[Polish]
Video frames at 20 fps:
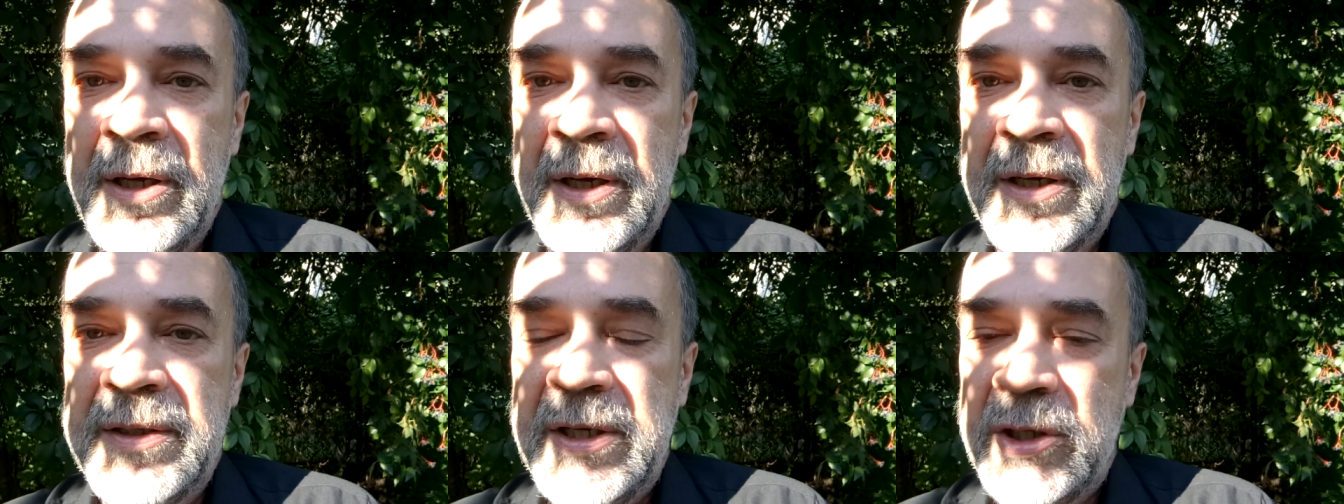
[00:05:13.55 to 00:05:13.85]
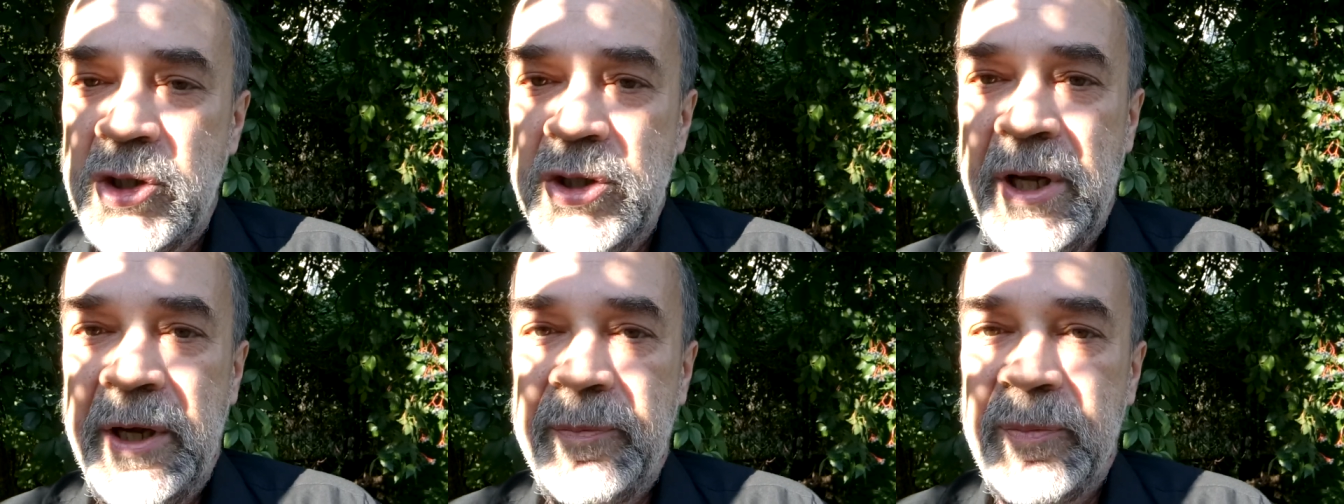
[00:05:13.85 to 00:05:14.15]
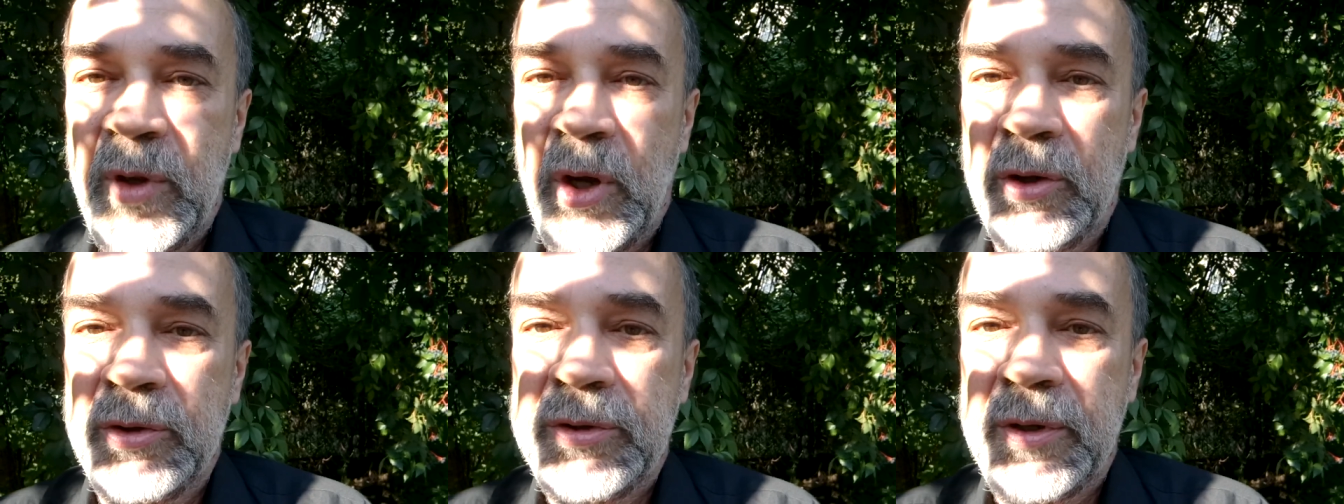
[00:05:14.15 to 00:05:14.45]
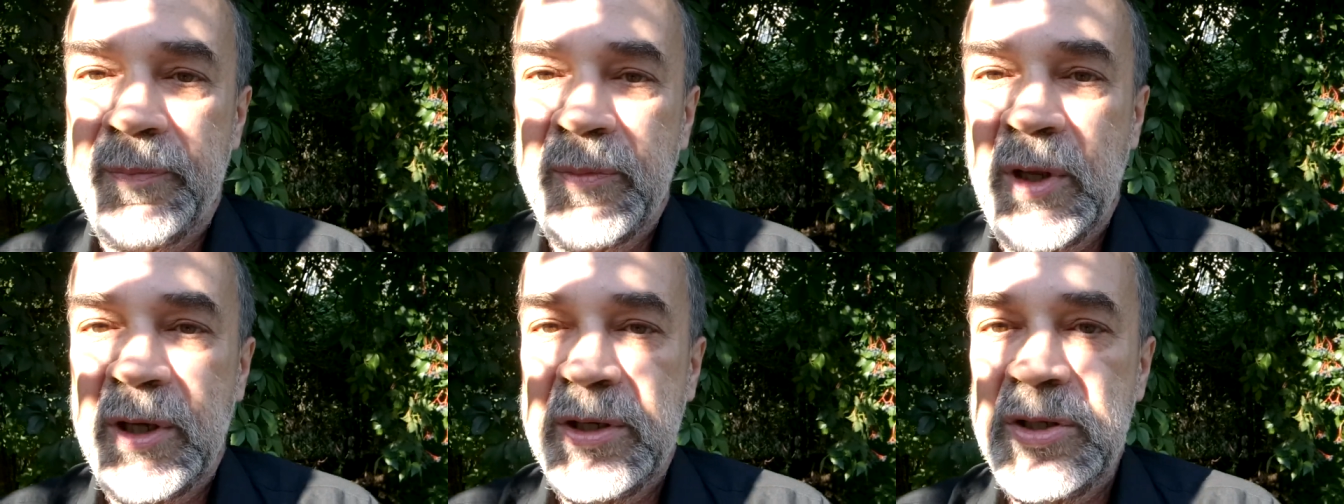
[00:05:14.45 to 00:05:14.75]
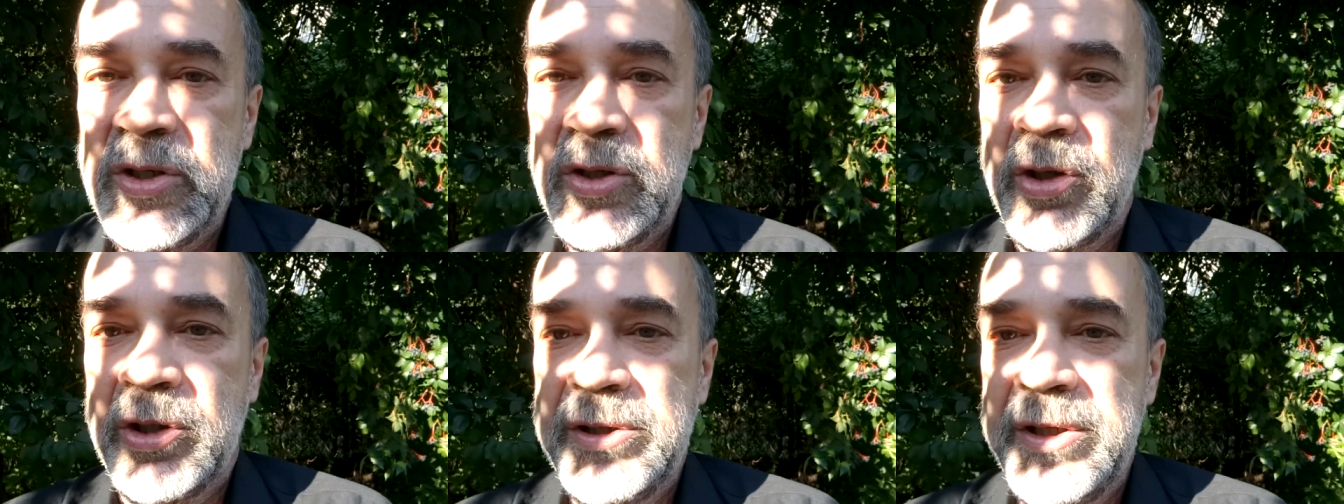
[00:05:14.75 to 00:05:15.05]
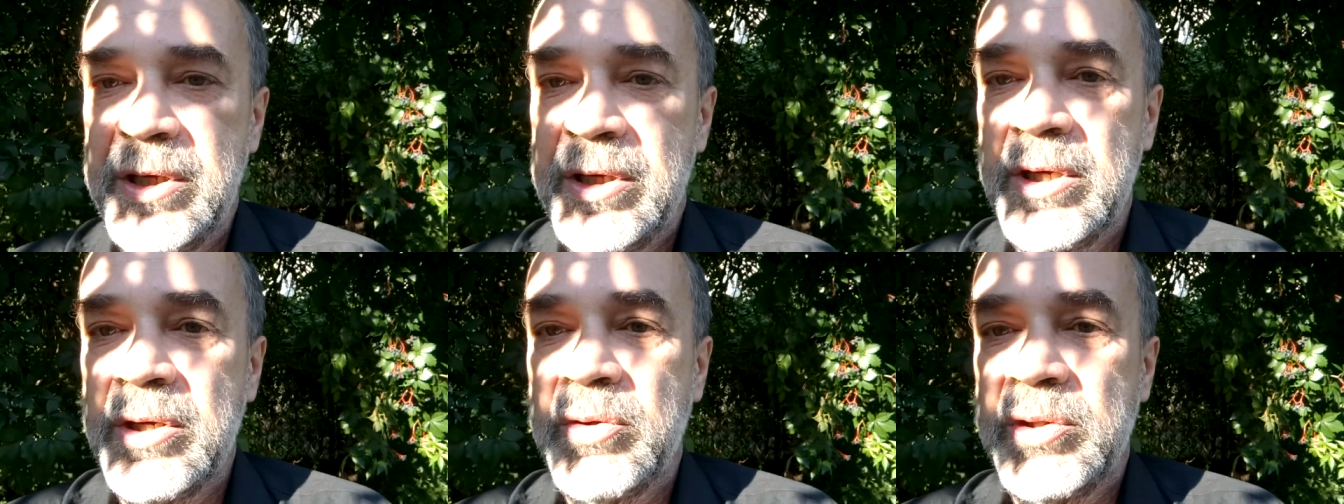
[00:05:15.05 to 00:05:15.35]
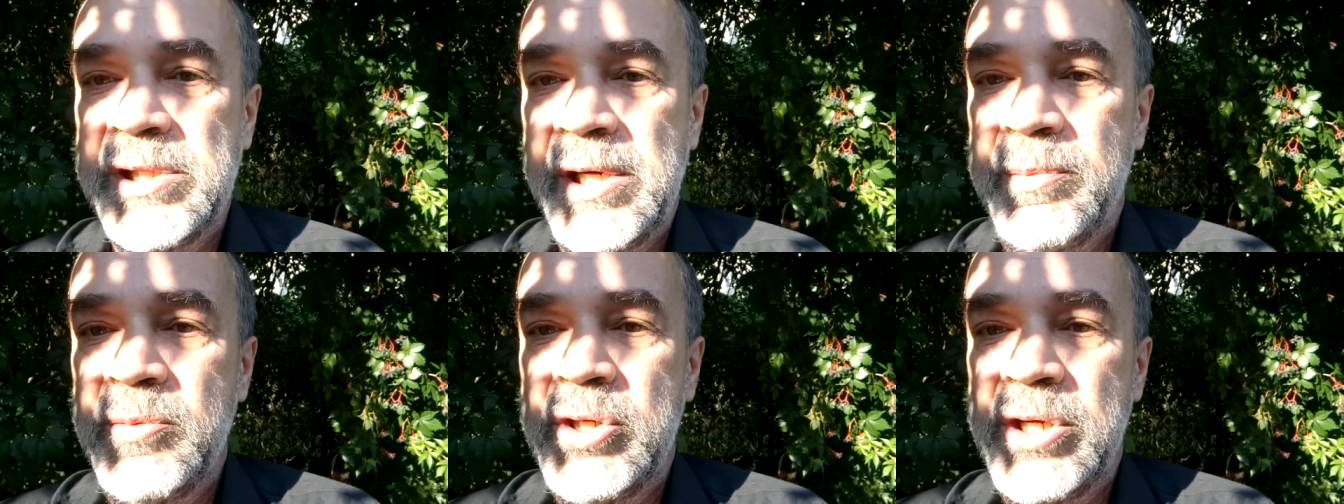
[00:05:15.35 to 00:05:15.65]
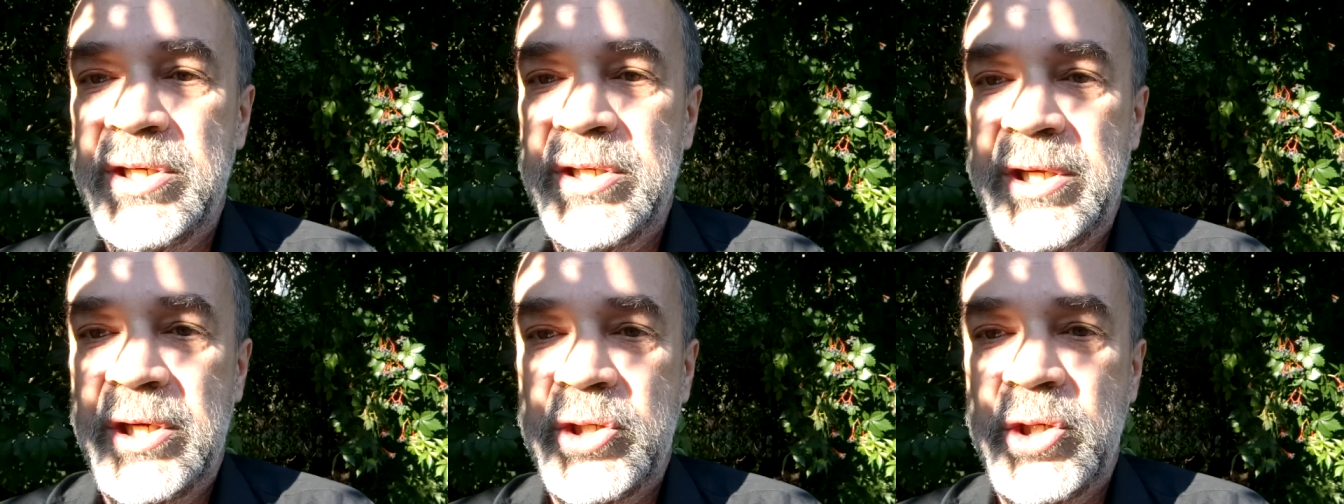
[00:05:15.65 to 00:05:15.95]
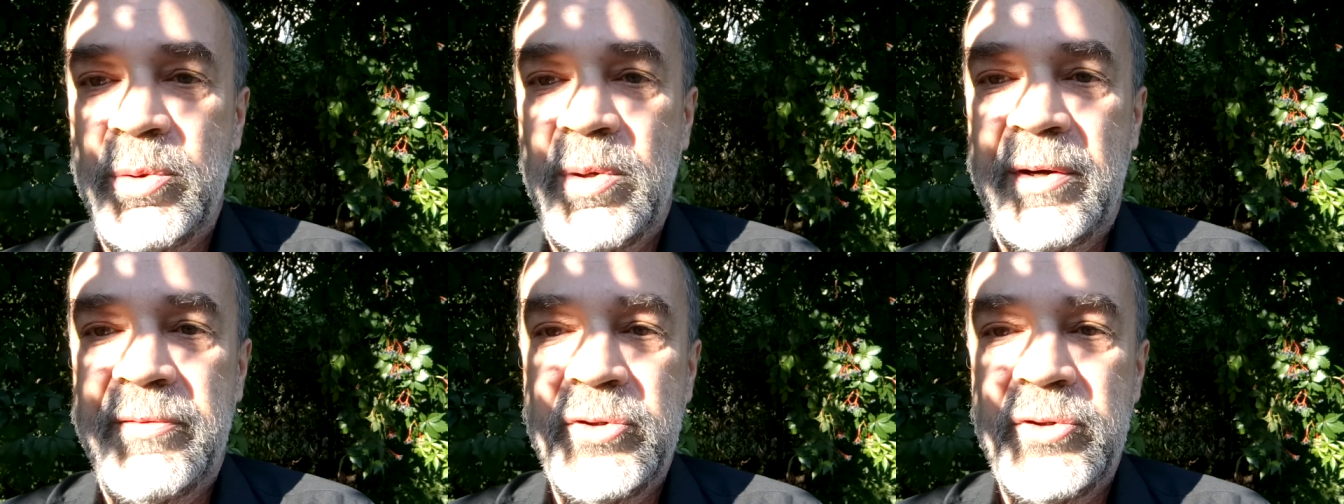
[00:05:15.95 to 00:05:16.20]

Zacznę od historyjki, która mi się zdarzyła